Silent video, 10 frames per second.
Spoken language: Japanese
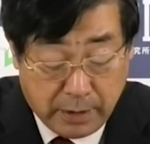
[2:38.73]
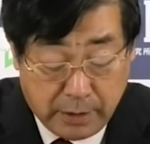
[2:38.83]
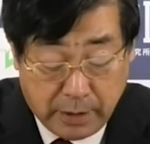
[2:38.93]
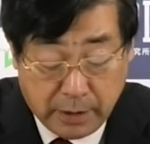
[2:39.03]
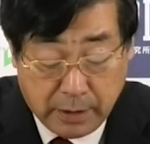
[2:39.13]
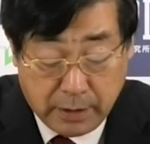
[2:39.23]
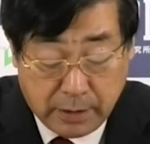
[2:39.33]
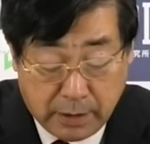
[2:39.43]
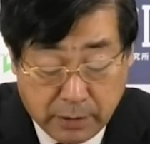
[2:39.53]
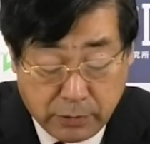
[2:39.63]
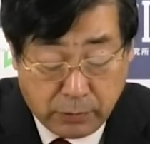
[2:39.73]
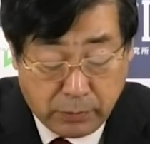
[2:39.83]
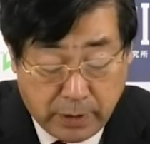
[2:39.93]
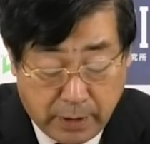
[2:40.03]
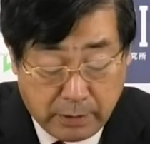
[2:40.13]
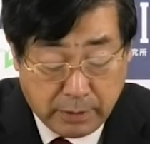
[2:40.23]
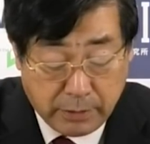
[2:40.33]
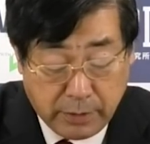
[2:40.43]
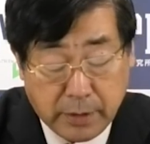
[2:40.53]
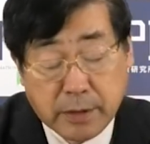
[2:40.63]
で、ただそうであるが
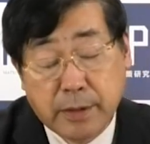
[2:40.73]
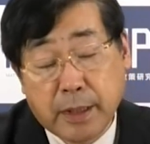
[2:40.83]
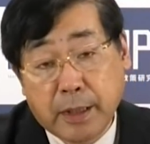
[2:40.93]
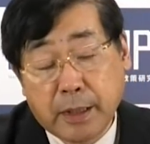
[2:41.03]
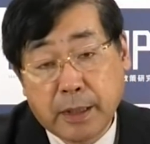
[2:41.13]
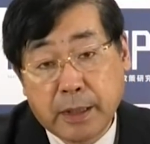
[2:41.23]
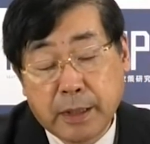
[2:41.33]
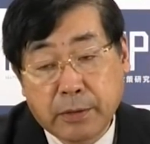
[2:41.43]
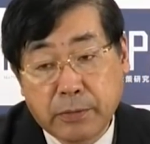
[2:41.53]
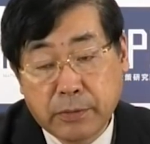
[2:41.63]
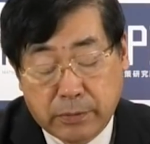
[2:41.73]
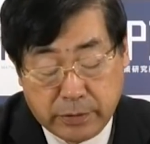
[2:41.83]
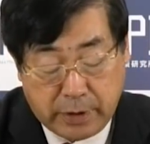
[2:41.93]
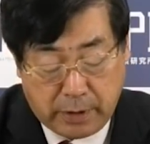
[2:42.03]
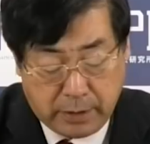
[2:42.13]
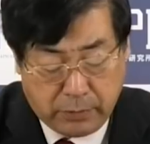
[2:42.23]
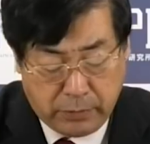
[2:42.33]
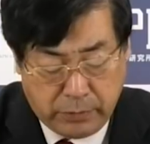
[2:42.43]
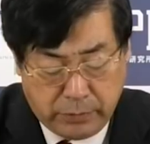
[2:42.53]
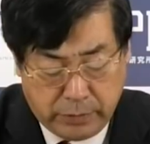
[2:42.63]
ゆえにですね、えー、この、こ
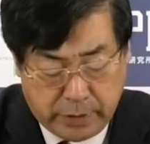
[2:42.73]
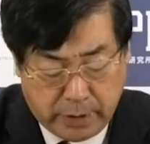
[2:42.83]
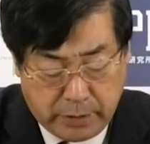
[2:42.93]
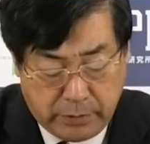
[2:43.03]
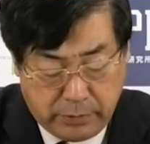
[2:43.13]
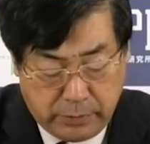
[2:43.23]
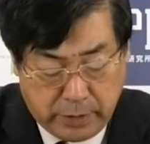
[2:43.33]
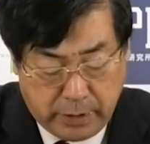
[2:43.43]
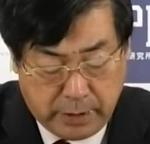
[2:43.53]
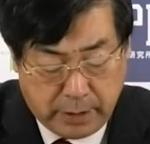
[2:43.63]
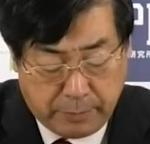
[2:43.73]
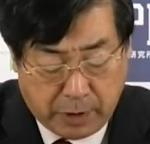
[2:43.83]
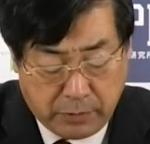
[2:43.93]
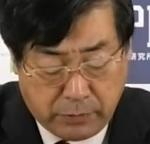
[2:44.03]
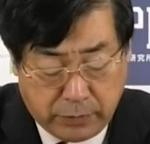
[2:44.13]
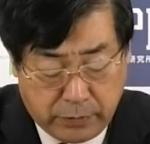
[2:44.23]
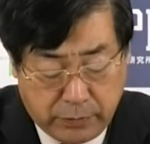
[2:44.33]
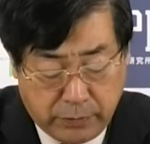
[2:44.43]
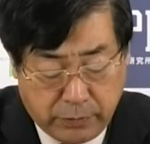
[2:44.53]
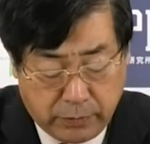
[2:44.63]
ういう世襲議員がバックをする
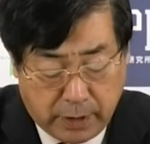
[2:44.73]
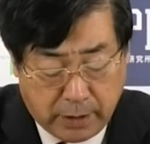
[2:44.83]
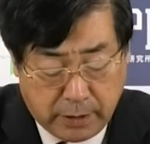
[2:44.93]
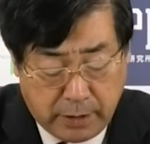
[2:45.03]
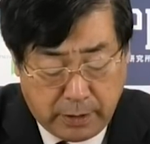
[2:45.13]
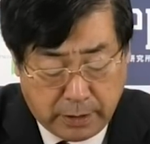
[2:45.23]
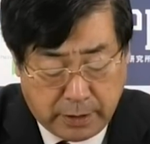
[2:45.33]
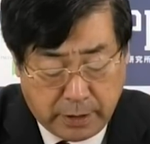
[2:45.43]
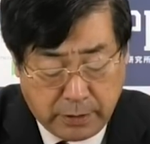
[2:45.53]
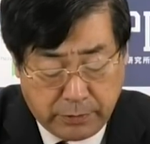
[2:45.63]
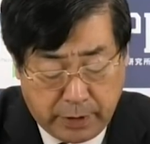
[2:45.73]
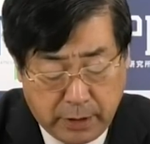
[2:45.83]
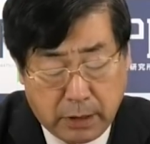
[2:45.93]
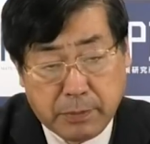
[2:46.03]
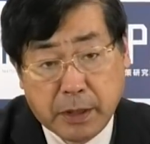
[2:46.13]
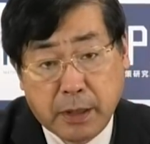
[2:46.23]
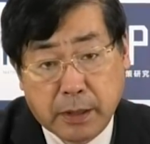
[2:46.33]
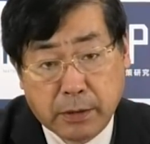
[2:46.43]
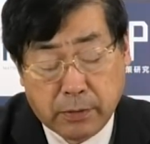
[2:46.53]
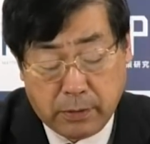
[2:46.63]
ということが、議政治の劣化を招い
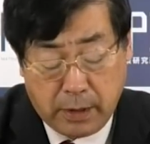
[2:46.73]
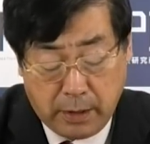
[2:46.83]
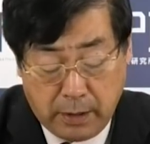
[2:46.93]
たと。